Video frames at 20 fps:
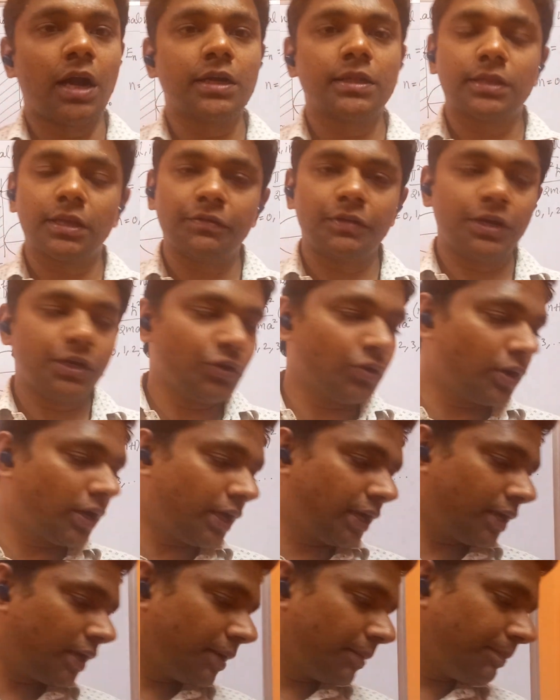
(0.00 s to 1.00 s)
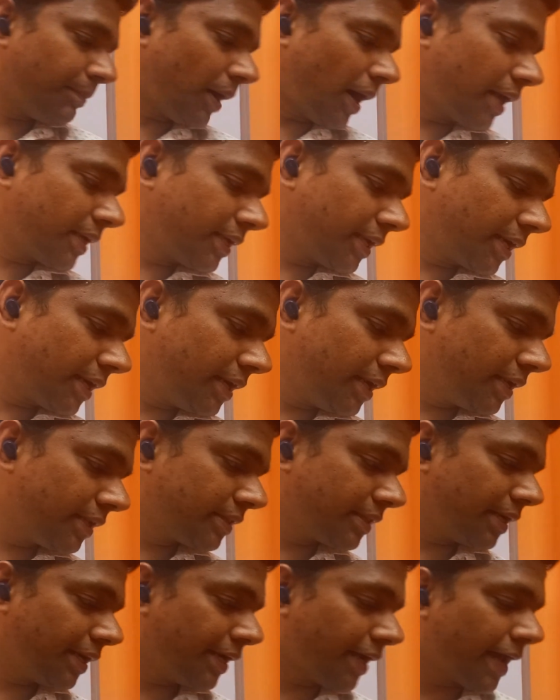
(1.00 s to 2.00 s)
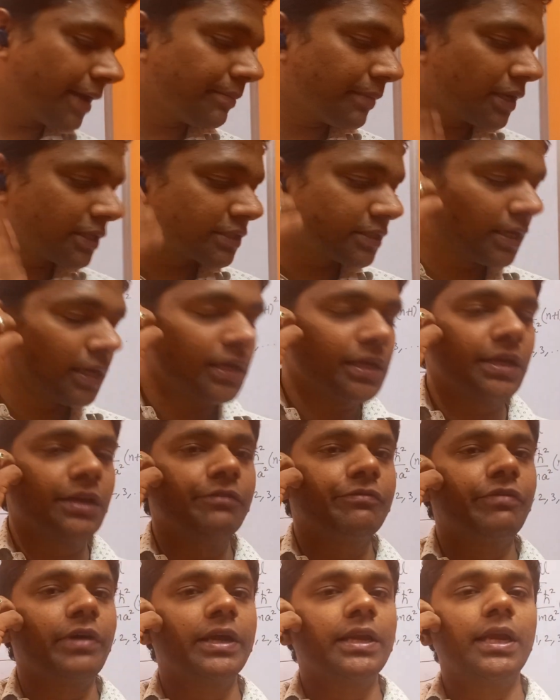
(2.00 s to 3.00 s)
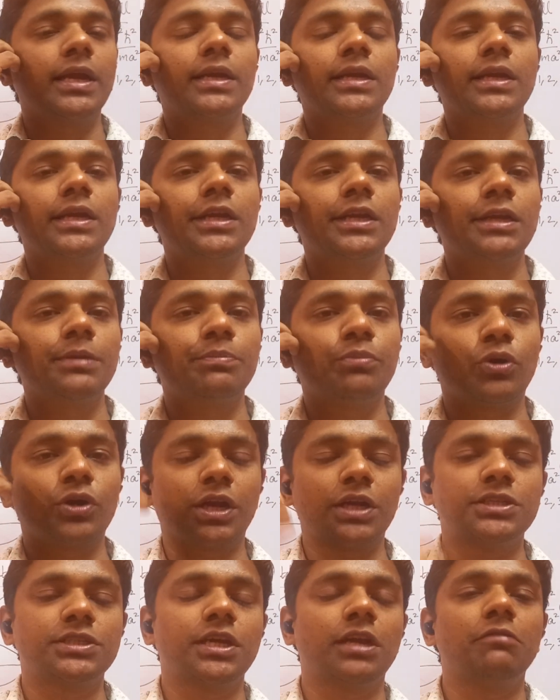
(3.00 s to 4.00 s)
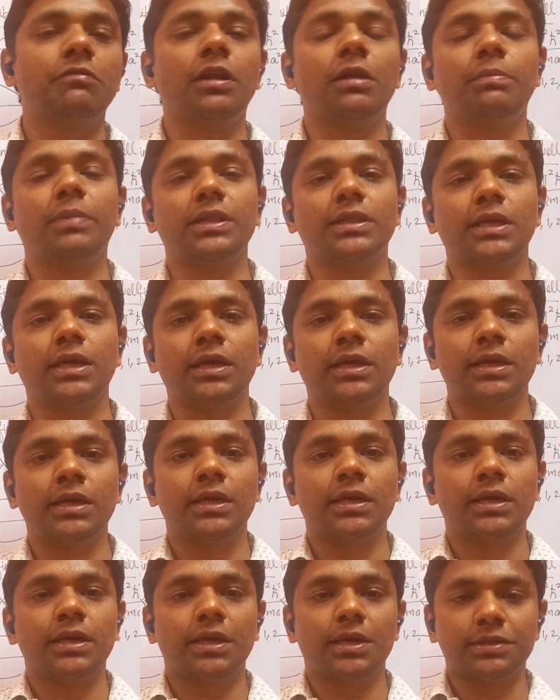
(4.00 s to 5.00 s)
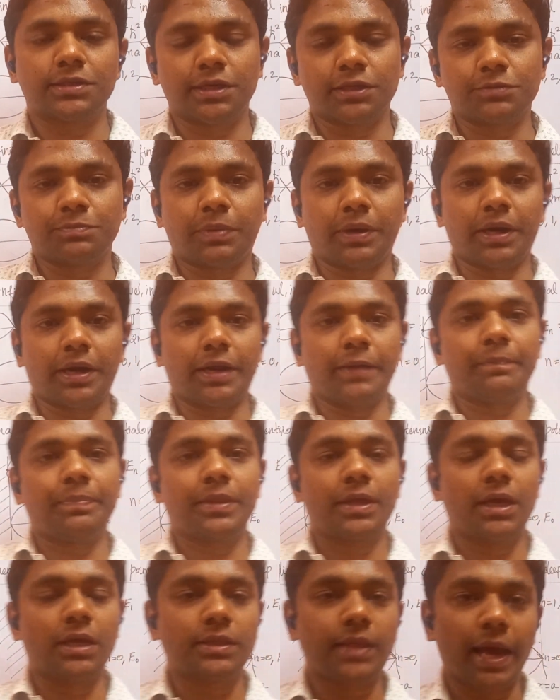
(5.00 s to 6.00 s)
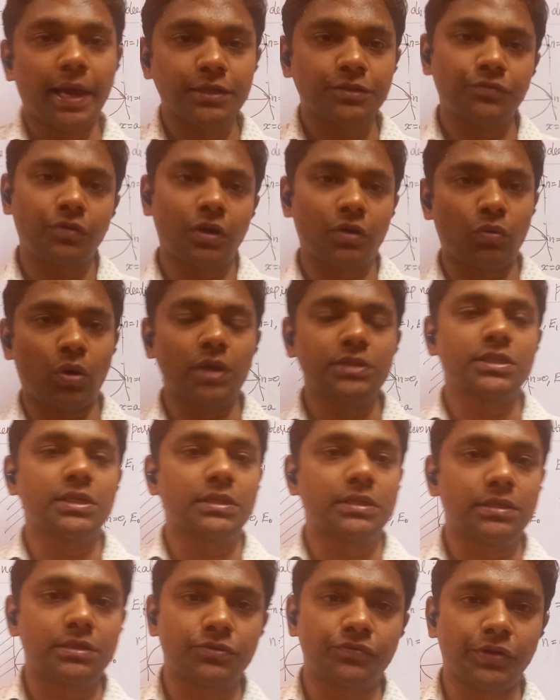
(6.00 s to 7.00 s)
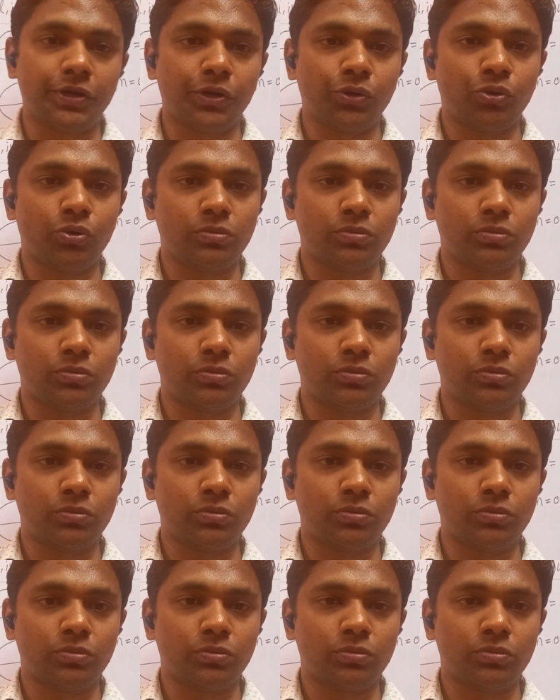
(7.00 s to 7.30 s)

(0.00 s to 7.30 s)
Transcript: நான் அடுத்த வீடியோல பார்ட்டிக்கல் இன் த்ரீ டைமென்ஷனல் இன்ஃபைனைட்லி டீப் பொட்டன்ஷியல் வெல் பத்தி டிஸ்கஸ் பண்றேன் தேங்க்ஸ் ஃபார் வாட்சிங் திஸ்